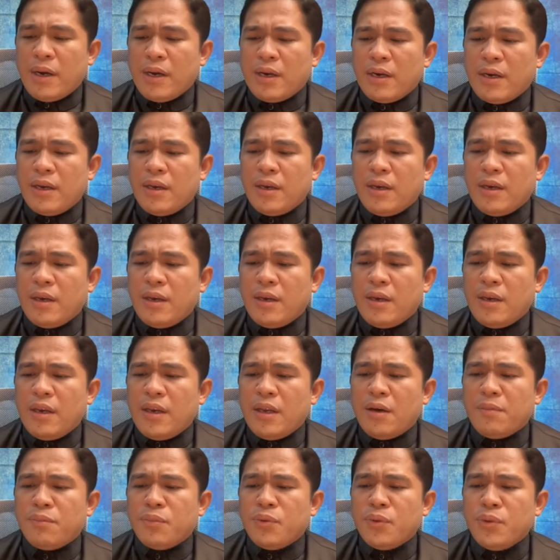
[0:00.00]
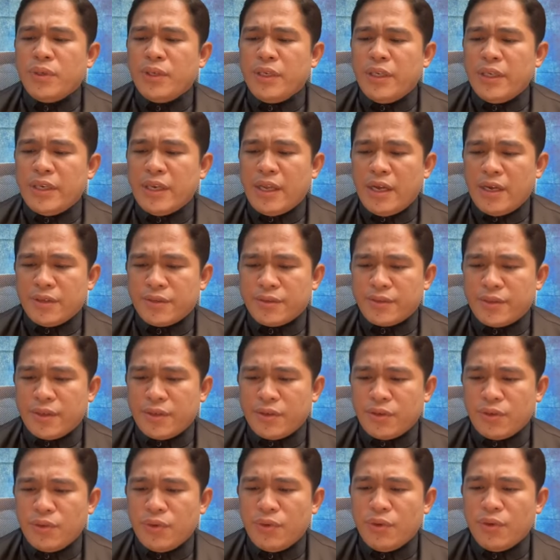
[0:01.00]
Upang lamunin
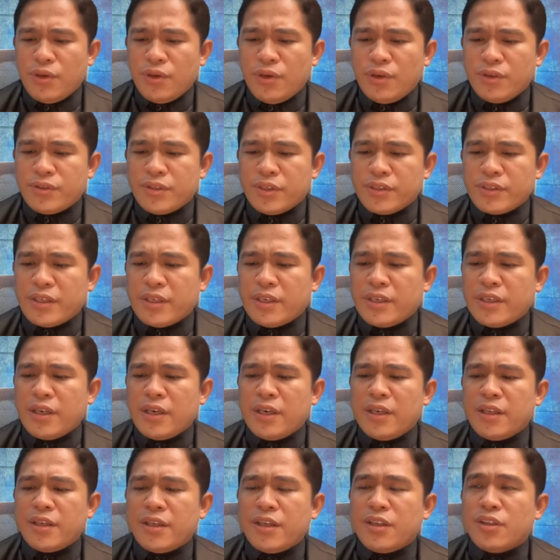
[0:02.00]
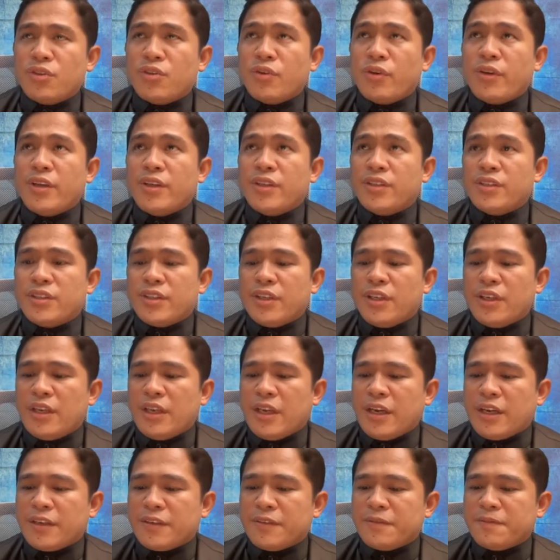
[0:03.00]
ang sanggol sa sandaling ito'y
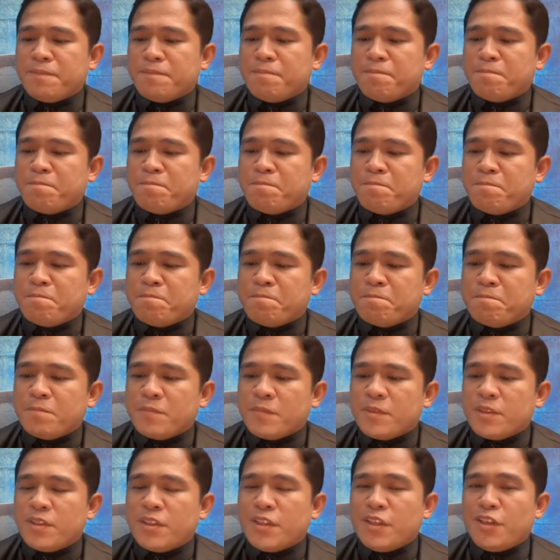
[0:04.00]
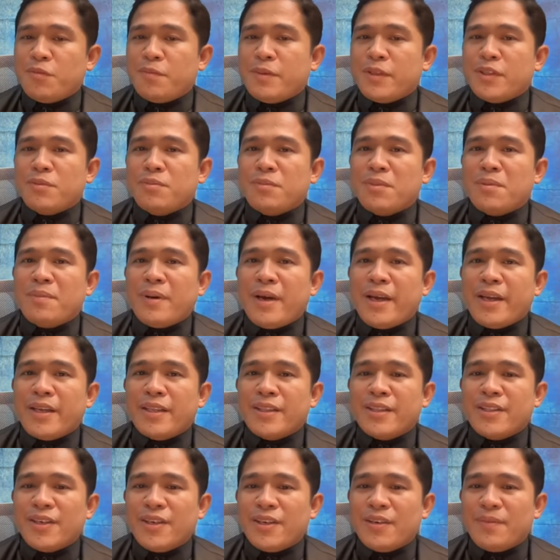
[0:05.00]
isilang. Sino ba itong
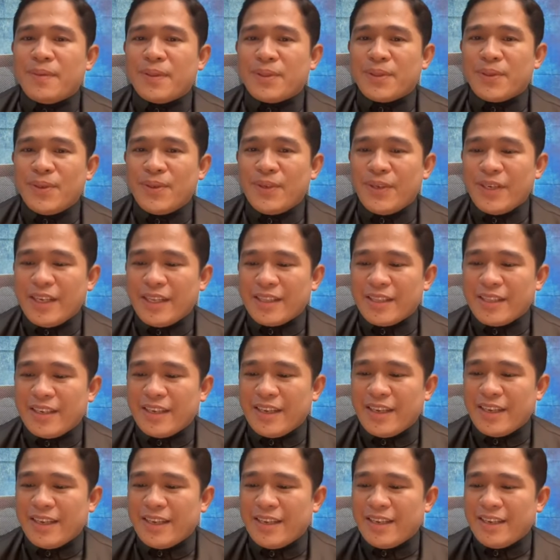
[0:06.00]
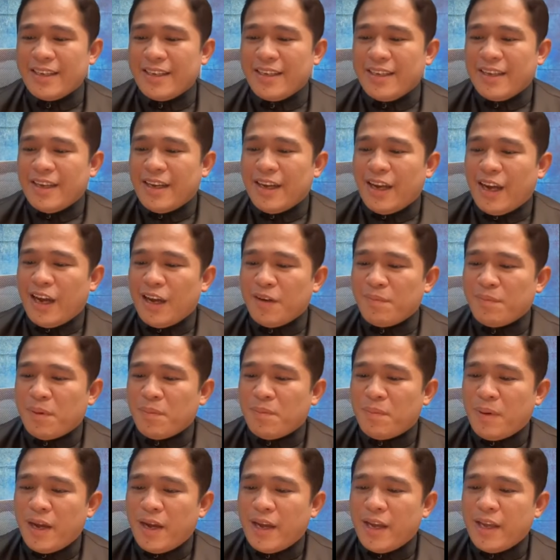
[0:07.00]
babaeng ito? Patuloy natin ha.
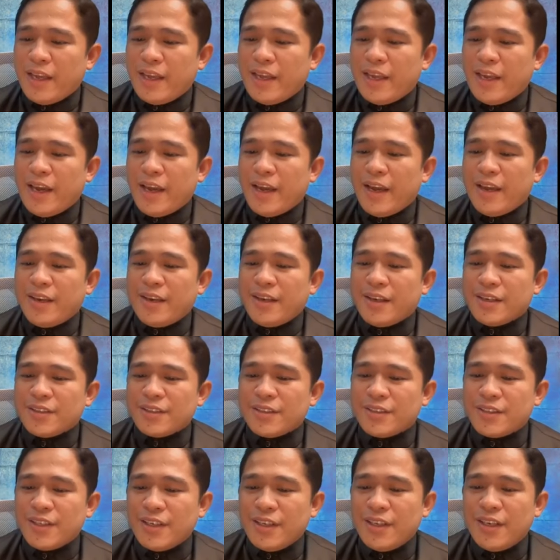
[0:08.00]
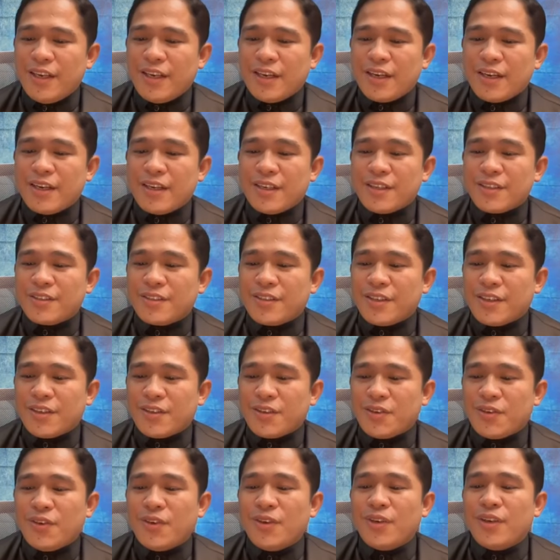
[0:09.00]
Ang babae ay nagsilang ng
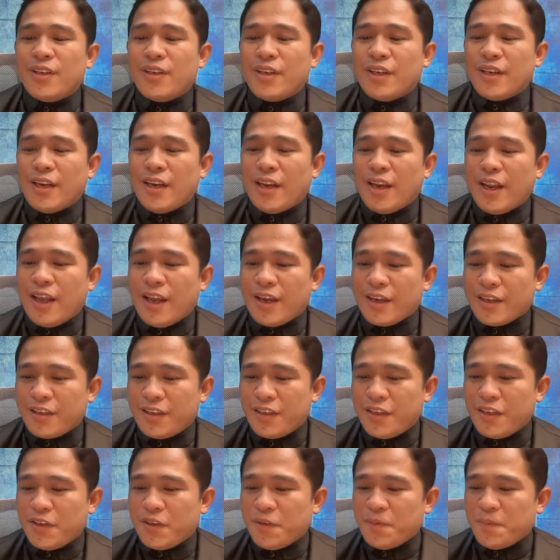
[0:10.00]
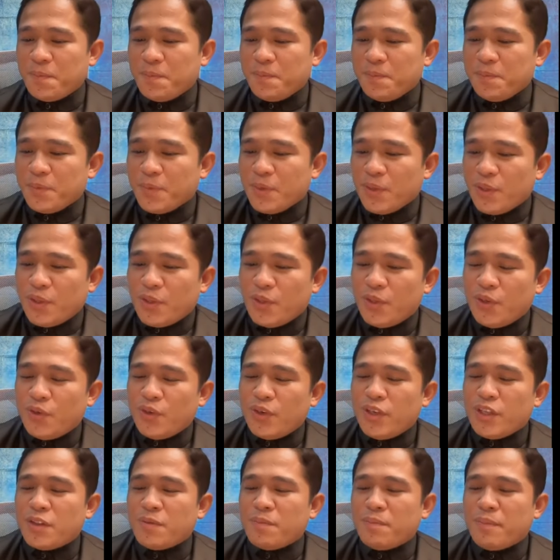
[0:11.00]
sanggol na lalaki.
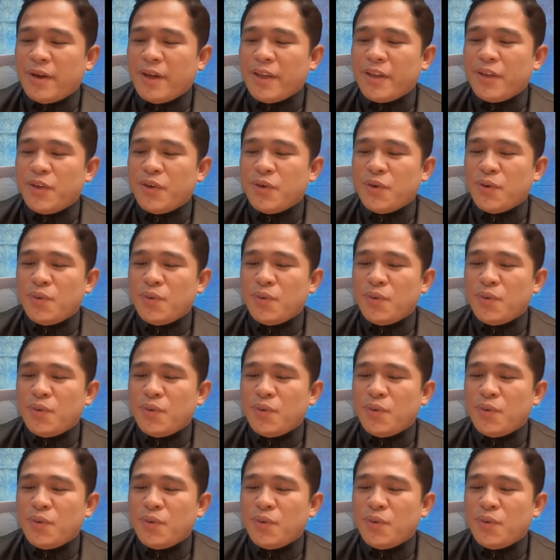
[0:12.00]
Ngunit